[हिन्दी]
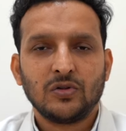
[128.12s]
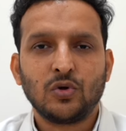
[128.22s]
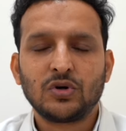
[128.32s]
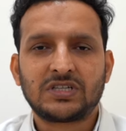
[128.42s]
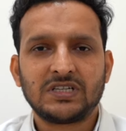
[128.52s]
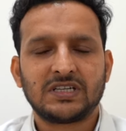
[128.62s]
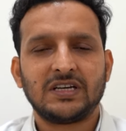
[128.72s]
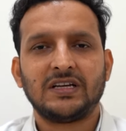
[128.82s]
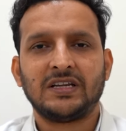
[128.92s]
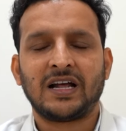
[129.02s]
दो
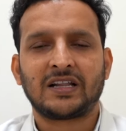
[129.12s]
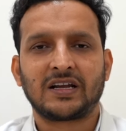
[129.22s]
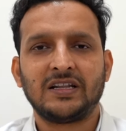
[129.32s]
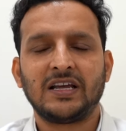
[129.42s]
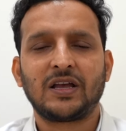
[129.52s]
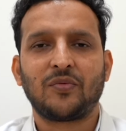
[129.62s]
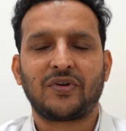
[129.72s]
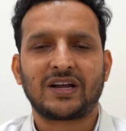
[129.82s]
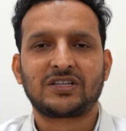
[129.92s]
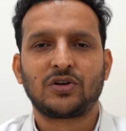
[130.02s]
चीज़ें याद रखनी है कि
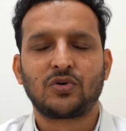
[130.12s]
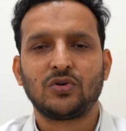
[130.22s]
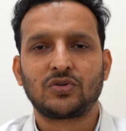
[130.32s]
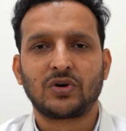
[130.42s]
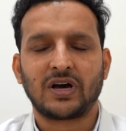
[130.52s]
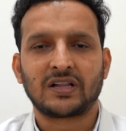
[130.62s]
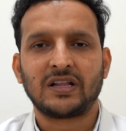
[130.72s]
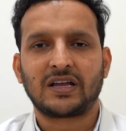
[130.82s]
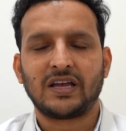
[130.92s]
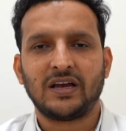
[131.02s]
फ्रैक्चर हो तो
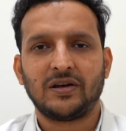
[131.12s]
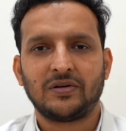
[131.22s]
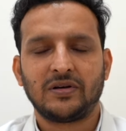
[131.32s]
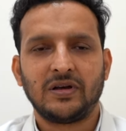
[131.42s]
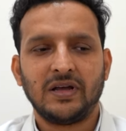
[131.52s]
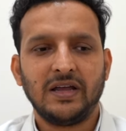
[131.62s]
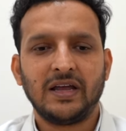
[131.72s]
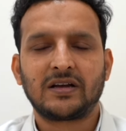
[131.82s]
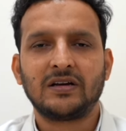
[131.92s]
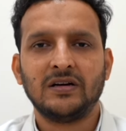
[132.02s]
करना क्या है
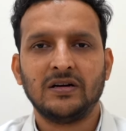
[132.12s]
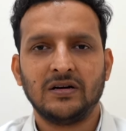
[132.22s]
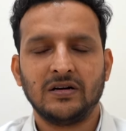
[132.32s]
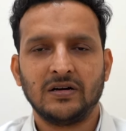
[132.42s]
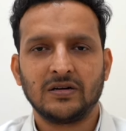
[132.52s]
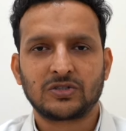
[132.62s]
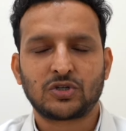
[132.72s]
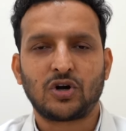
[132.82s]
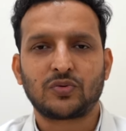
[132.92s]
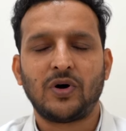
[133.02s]
एक
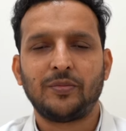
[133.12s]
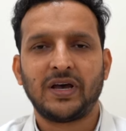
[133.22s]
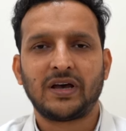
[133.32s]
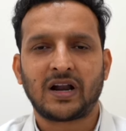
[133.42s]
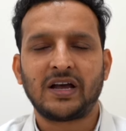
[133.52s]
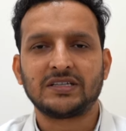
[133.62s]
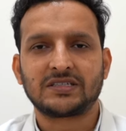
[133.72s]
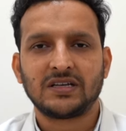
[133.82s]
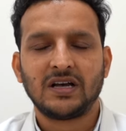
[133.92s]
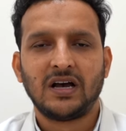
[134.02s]
शॉर्ट फॉर्म है
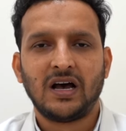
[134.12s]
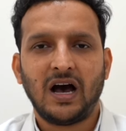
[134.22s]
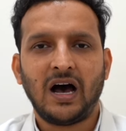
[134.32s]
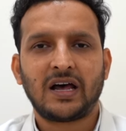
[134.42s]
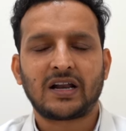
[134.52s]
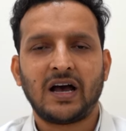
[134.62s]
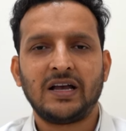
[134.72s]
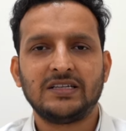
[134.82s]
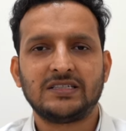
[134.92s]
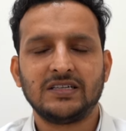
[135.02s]
राइस आर
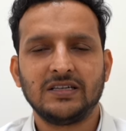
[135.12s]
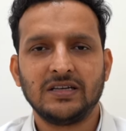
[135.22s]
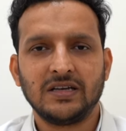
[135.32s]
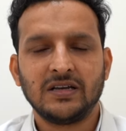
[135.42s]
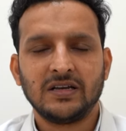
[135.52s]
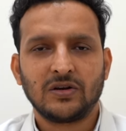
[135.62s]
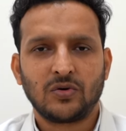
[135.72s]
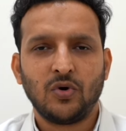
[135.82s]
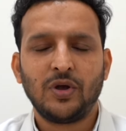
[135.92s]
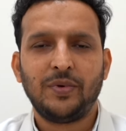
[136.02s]
आई सी ई
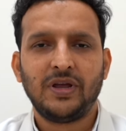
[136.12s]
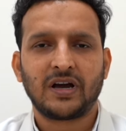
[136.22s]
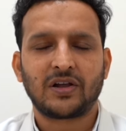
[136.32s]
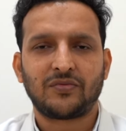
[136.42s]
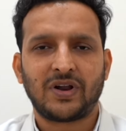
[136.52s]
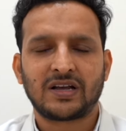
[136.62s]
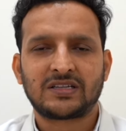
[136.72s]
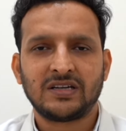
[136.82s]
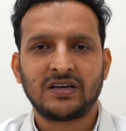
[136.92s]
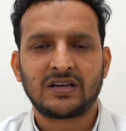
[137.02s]
कोई भी अगर
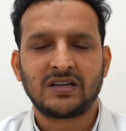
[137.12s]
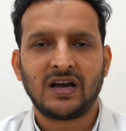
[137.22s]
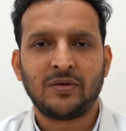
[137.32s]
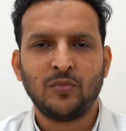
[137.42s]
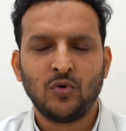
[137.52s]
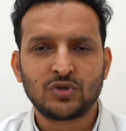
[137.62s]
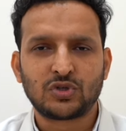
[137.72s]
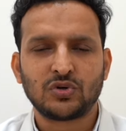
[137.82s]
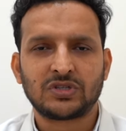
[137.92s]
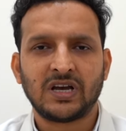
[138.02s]
फ्रैक्चर या
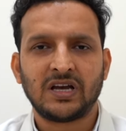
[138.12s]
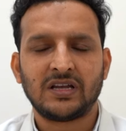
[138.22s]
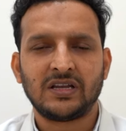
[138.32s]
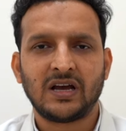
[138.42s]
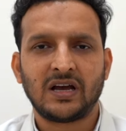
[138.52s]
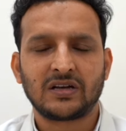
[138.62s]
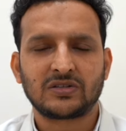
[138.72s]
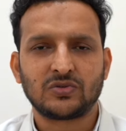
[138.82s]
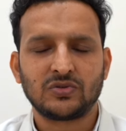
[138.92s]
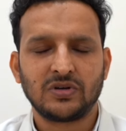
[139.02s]
मोच हो जाए या
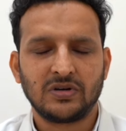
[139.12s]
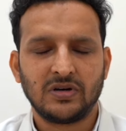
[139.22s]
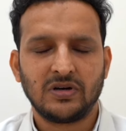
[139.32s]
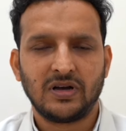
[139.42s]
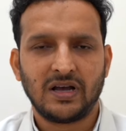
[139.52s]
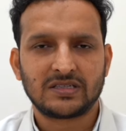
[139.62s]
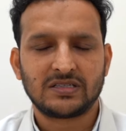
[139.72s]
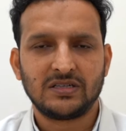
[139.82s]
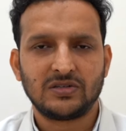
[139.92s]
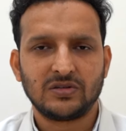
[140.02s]
ऐसी